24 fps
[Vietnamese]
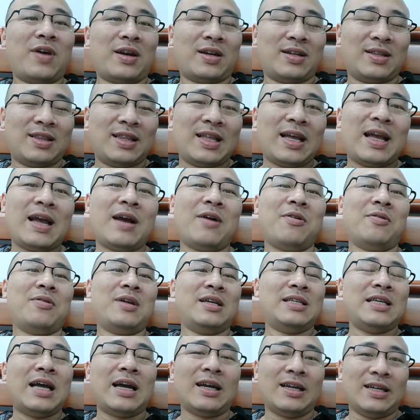Phật, theo
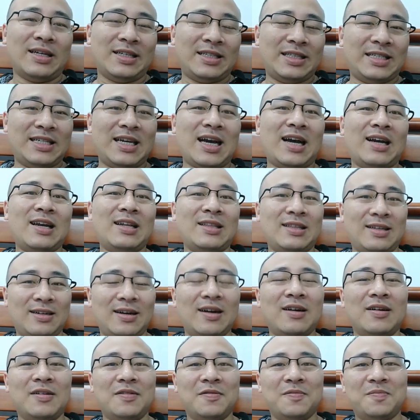là nhảy, chén là
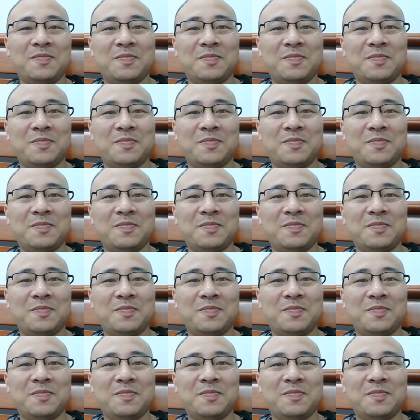tường.